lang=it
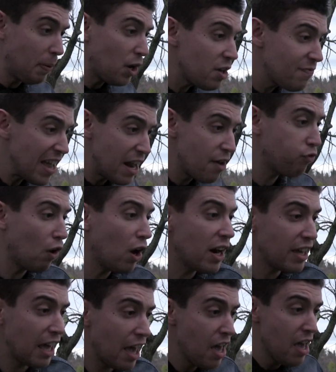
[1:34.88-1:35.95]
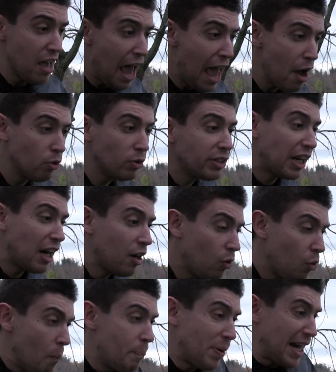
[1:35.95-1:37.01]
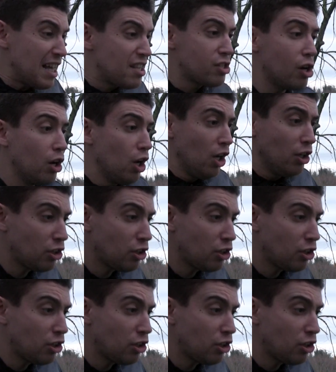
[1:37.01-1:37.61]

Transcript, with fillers: poi viene fuori che è un, un prezzo